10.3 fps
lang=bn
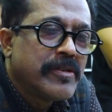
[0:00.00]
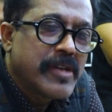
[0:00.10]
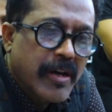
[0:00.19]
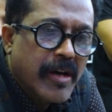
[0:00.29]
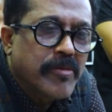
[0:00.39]

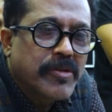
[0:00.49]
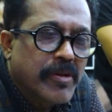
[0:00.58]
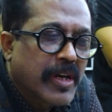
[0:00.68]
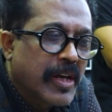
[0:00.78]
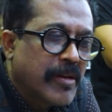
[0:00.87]
যাই আমি
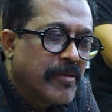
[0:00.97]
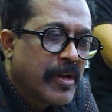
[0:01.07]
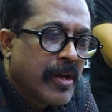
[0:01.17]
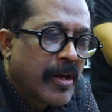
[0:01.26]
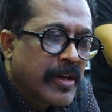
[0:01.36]
চলে গেলাম
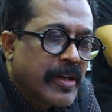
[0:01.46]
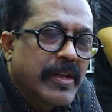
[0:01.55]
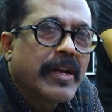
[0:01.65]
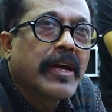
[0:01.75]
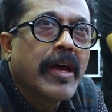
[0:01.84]

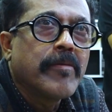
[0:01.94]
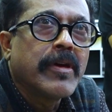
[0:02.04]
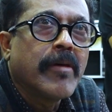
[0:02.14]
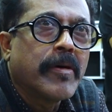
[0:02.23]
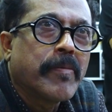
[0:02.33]
ঈদের আগে আমি
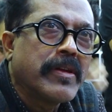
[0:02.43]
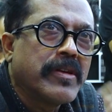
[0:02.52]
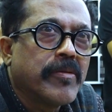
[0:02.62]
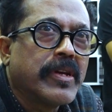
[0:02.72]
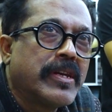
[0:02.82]
আবার
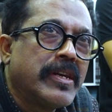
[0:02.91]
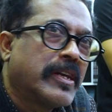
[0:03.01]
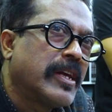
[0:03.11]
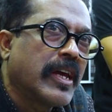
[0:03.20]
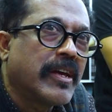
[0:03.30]
পাঞ্জাবি
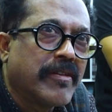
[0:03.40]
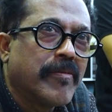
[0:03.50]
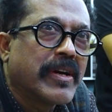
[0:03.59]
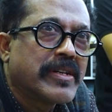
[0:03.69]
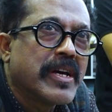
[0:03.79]
নিয়ে ঠিকই গেছি
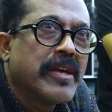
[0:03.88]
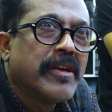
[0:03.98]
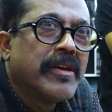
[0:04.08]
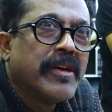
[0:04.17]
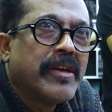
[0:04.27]
বাসায়
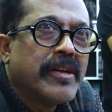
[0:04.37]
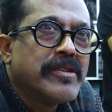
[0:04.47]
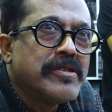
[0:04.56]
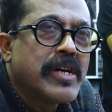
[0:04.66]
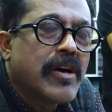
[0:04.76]

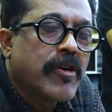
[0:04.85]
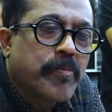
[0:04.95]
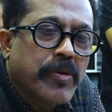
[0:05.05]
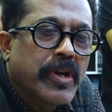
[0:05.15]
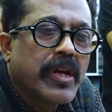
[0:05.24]
যাওয়ার
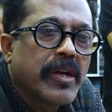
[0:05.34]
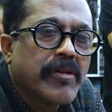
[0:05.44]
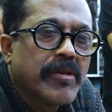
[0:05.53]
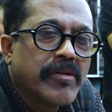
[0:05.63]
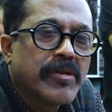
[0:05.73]
পরে
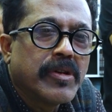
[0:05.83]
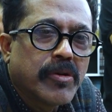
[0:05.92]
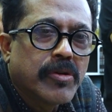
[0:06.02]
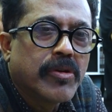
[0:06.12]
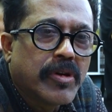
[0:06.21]
উনি
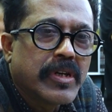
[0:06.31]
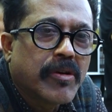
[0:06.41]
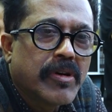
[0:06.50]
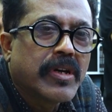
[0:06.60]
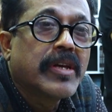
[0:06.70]
দরজা
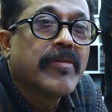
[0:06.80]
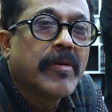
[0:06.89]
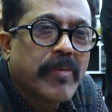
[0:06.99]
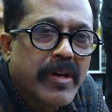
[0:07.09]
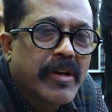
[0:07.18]
খুললেন কী
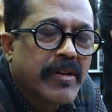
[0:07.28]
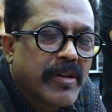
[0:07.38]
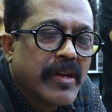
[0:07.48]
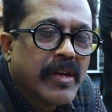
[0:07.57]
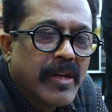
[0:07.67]
ব্যাপার
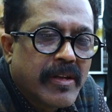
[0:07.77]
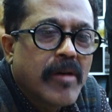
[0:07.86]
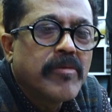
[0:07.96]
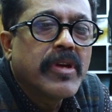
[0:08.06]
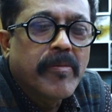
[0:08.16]
তা
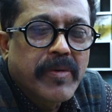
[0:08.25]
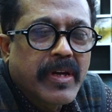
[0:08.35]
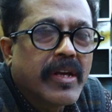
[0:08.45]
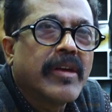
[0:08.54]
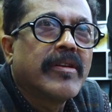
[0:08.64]
আমি যে
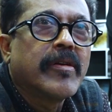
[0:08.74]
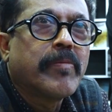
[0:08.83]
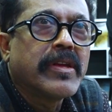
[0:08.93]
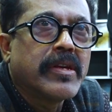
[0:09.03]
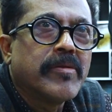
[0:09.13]
আপনাকে
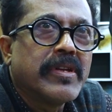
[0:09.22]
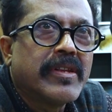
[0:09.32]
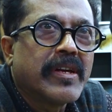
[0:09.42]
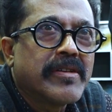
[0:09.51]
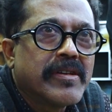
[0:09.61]
পাঞ্জাবি
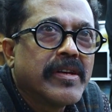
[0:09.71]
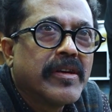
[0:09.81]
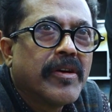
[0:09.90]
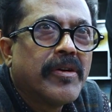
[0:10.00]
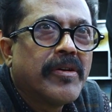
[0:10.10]
দিতে আসছি
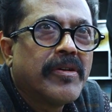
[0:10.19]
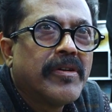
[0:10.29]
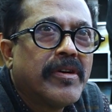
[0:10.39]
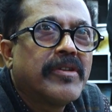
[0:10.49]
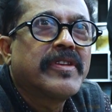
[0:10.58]

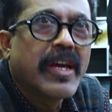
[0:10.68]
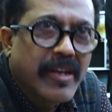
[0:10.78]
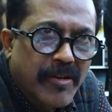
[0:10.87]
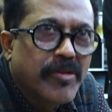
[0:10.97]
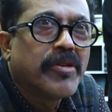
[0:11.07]
ও
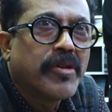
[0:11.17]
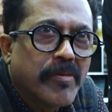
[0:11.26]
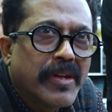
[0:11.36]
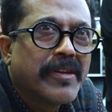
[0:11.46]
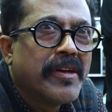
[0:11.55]
থ্যাংক ইউ
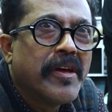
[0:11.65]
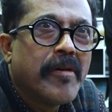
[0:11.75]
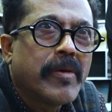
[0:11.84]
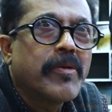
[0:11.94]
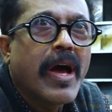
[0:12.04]
ধন্যবাদ
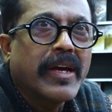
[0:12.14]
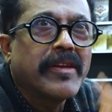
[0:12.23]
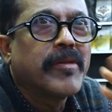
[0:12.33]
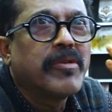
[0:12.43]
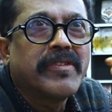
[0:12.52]
মানে আগে
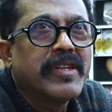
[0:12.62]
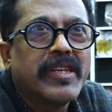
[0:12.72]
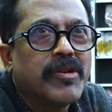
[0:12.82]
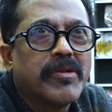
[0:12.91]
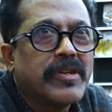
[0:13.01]
যে বলছে
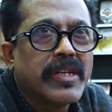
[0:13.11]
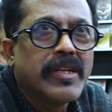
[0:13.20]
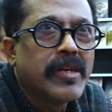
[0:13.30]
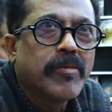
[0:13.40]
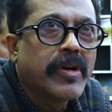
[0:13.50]
দিও
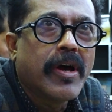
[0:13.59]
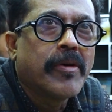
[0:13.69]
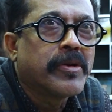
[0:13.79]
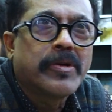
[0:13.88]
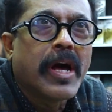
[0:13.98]
নিব না
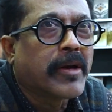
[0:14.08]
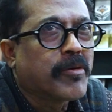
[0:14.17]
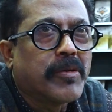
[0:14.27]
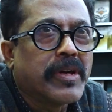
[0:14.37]
ওইটা আর কোনো